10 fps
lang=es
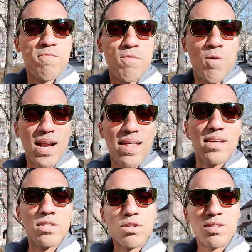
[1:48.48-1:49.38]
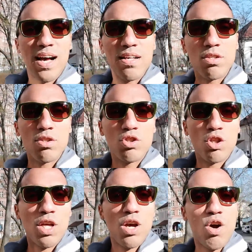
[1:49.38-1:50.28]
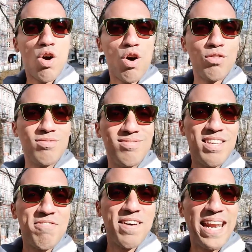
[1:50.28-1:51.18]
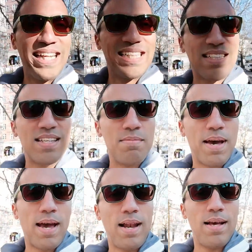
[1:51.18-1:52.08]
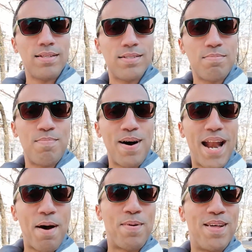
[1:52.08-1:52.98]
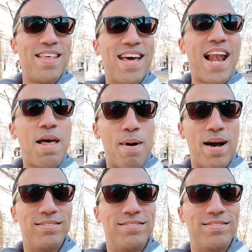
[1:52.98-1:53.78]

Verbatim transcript: fuera de estos casos yo tengo diferentes niveles para aprender alemán